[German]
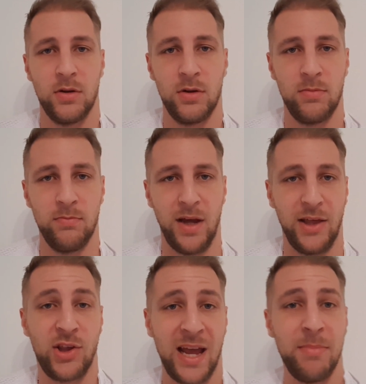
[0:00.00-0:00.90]
Ähm,
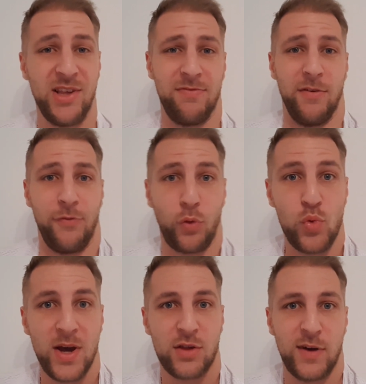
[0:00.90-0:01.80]
ich kenne mich ja von
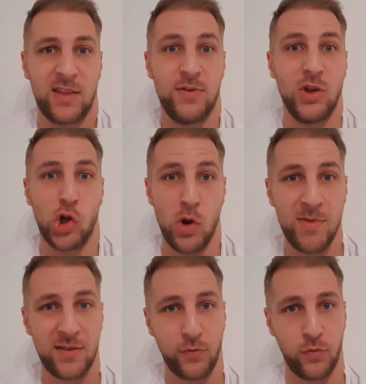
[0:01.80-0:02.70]
früher, ich weiß, wie schlimm
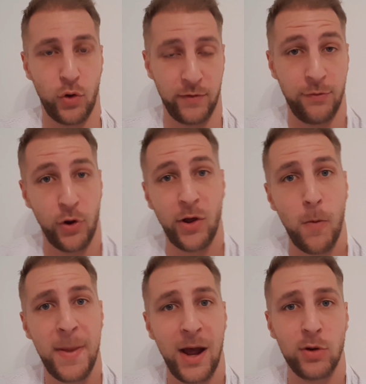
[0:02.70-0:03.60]
es vor, vor der
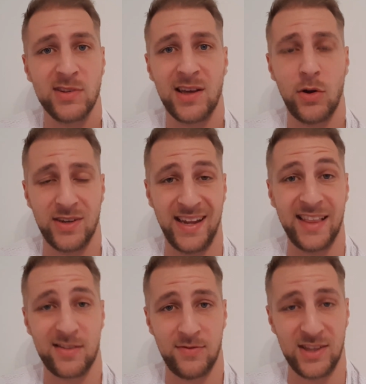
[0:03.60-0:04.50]
OP aussah und
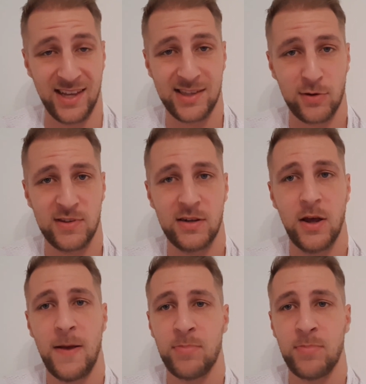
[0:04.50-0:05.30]
jetzt, wie es jetzt aussieht,